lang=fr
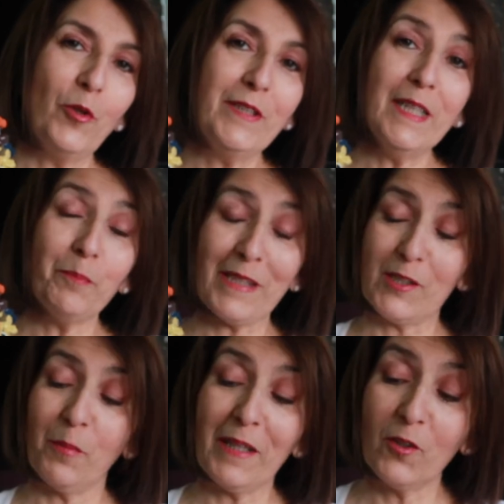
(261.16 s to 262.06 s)
petite
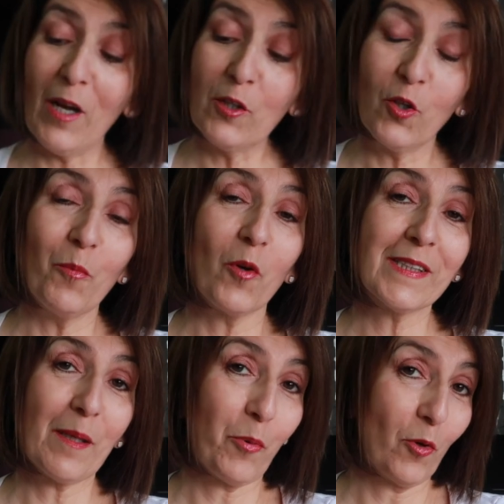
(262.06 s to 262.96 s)
parce que maintenant elle
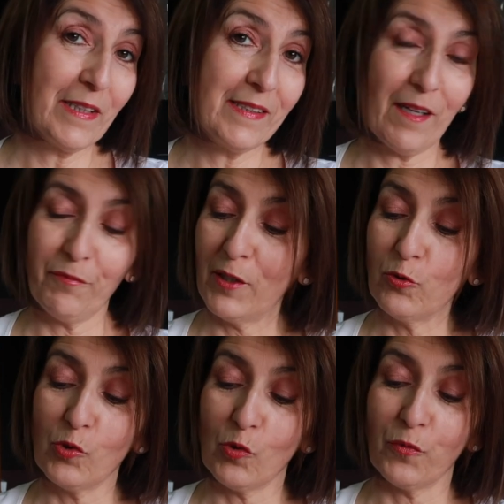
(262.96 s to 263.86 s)
commence à prendre des affaires
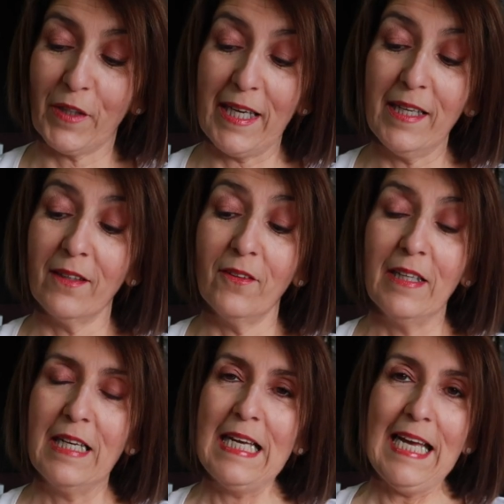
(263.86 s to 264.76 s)
de son frère.
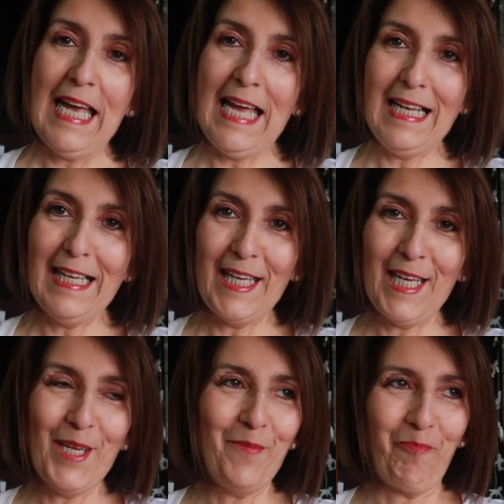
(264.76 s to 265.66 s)
Elle
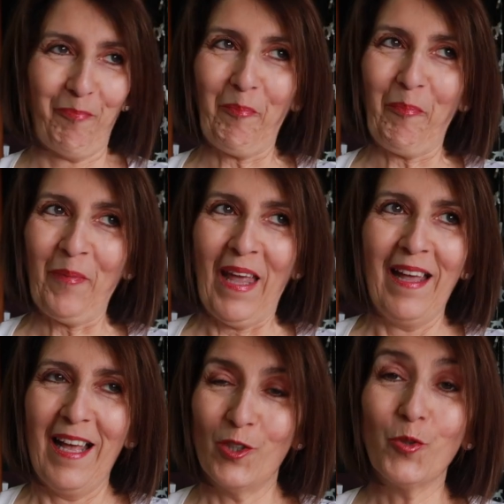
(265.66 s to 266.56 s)
est...
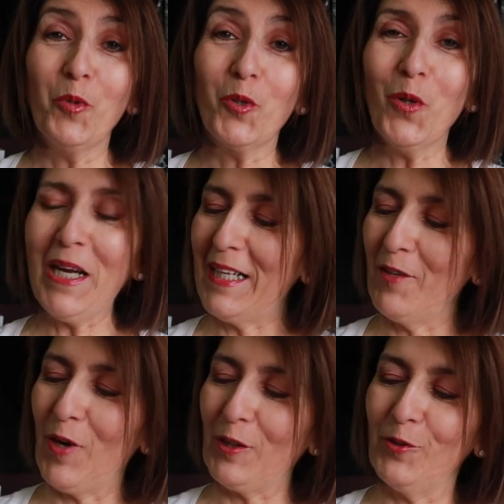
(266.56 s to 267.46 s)
Elle joue beaucoup avec les
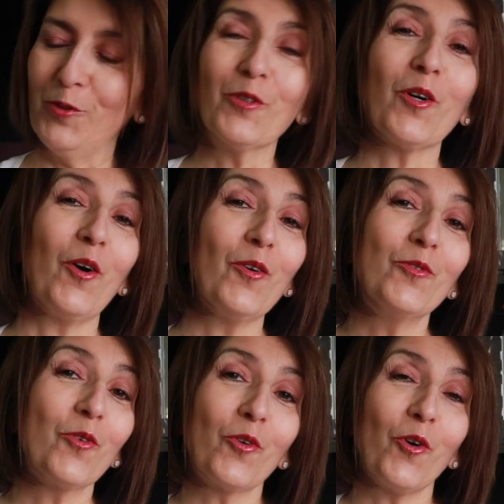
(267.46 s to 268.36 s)
voitures, euh,
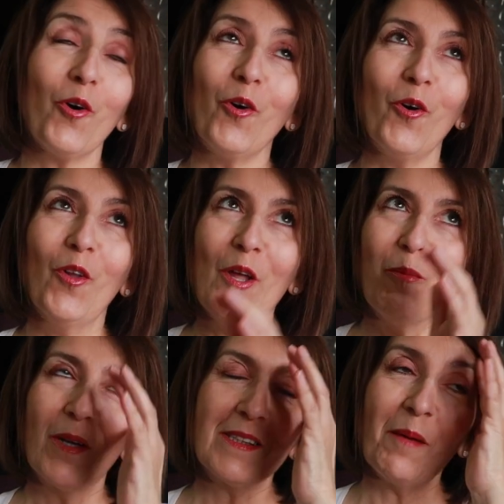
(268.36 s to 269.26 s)
donc euh,
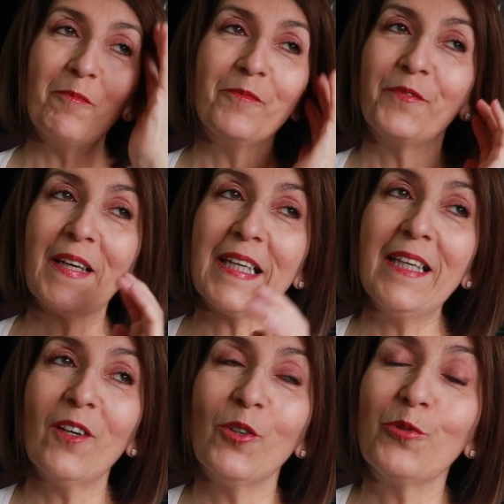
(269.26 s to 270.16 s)
moi ça me fait
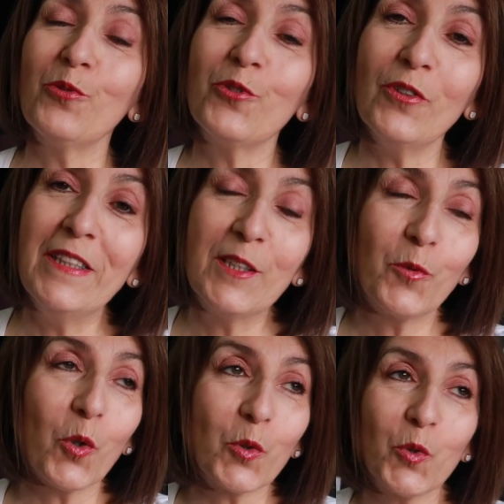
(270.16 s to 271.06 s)
rire tout ce
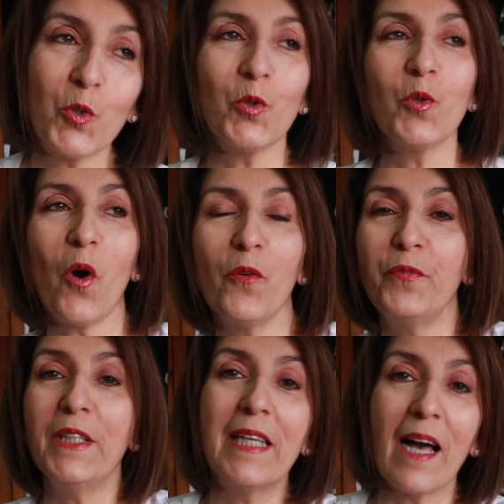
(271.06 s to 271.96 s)
discours toujours
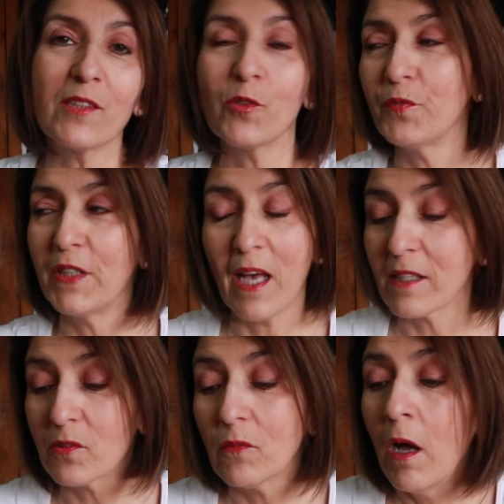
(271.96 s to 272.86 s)
fille garçon, fille
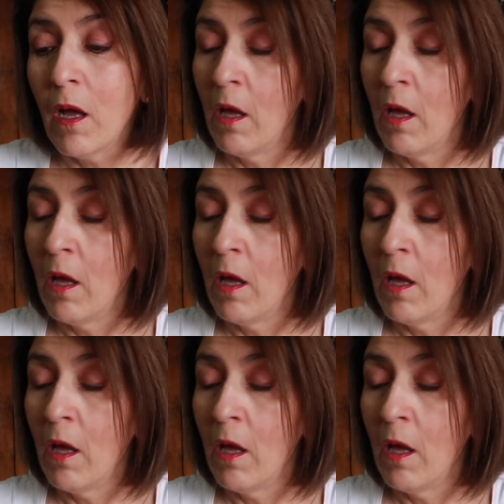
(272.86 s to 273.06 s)
garçon